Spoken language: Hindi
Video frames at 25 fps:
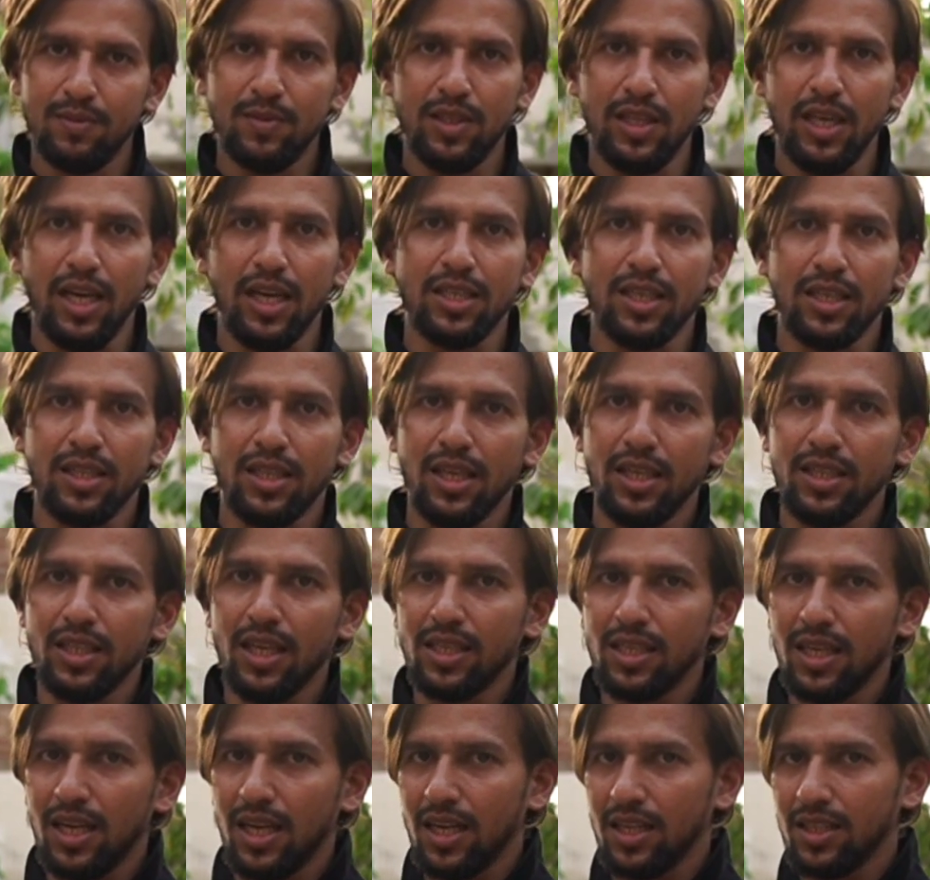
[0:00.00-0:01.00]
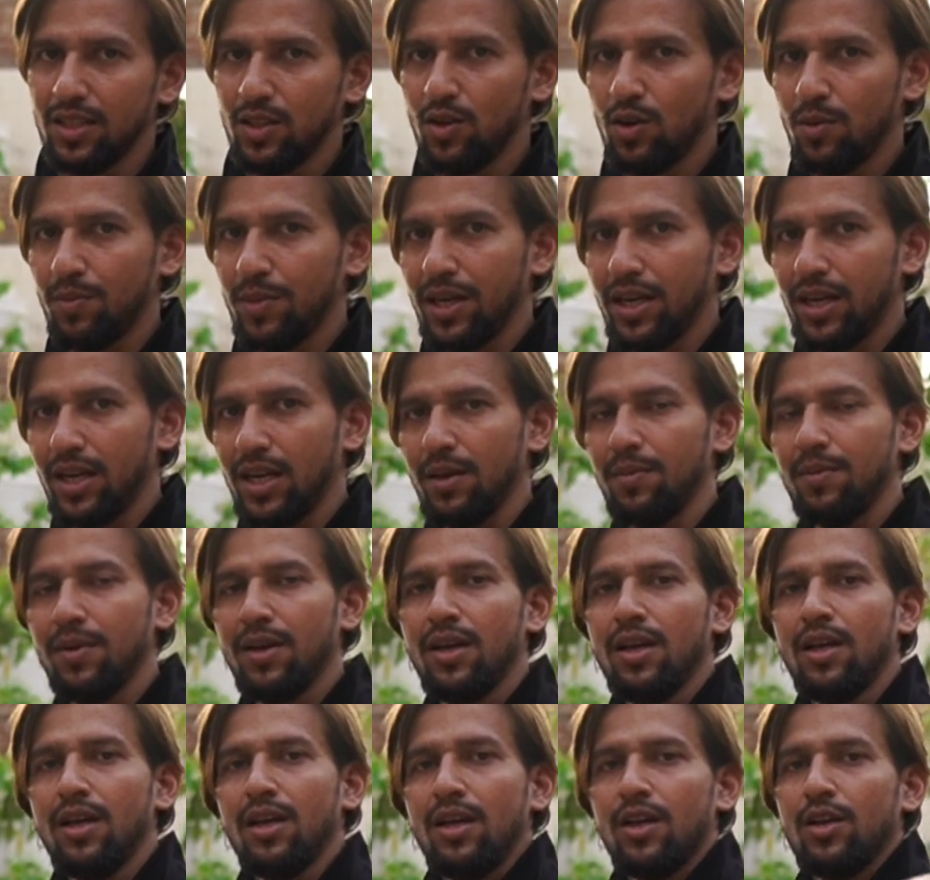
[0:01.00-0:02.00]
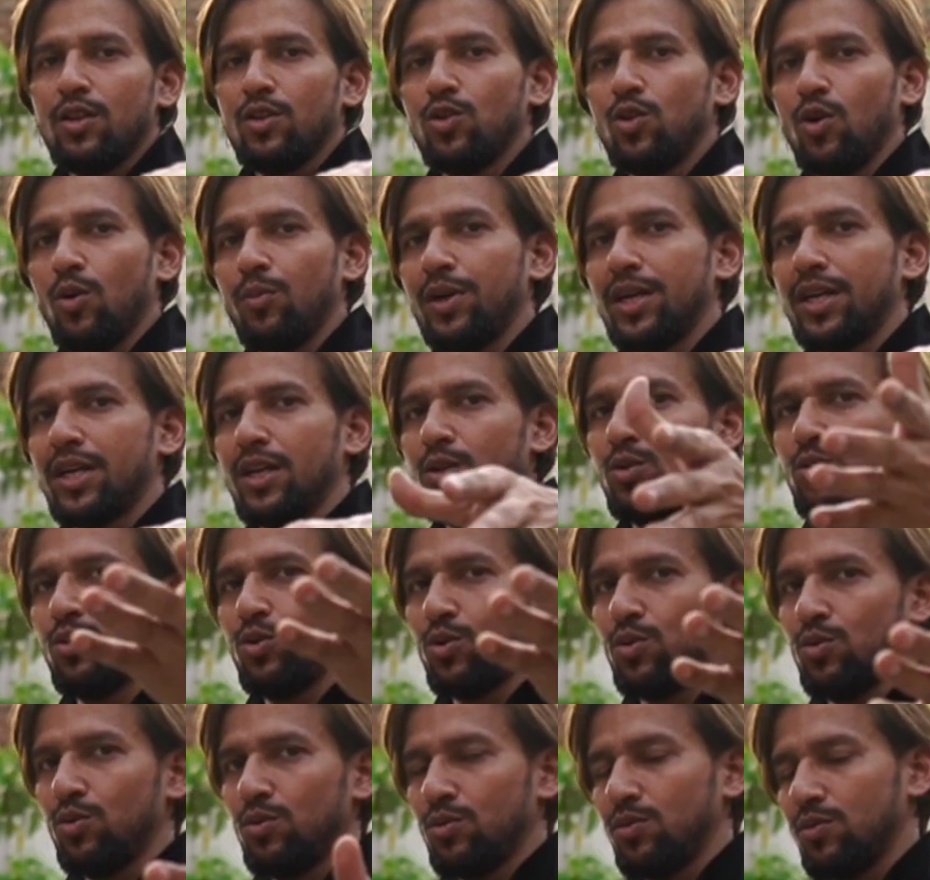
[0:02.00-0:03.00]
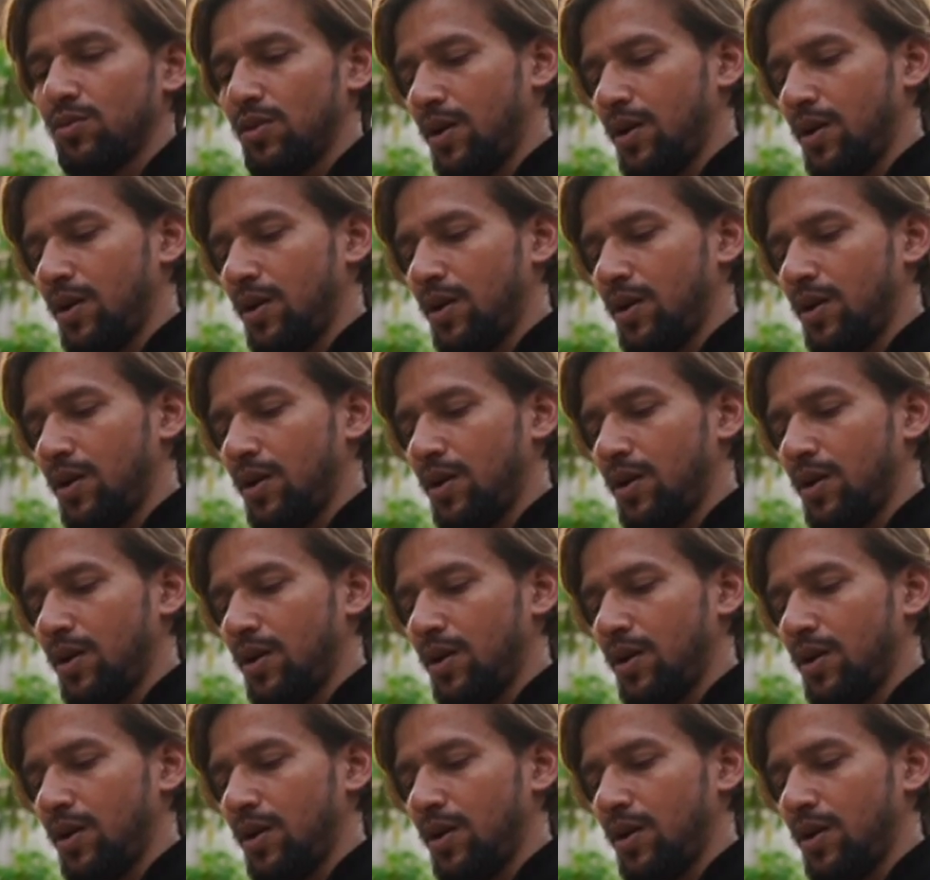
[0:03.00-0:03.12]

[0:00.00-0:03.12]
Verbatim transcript: देख सकते हैं अंदाज़ा लगा सकते हैं और मैं करीब दो मीटर दूर हूँ